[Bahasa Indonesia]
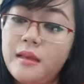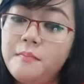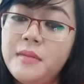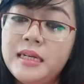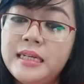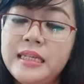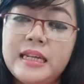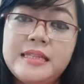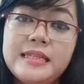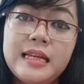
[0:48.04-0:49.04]

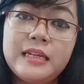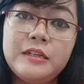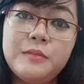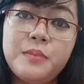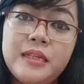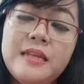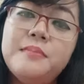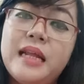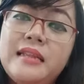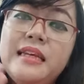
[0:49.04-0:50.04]
meregenerasi sel kulit berarti
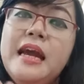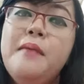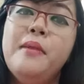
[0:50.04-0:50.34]
berarti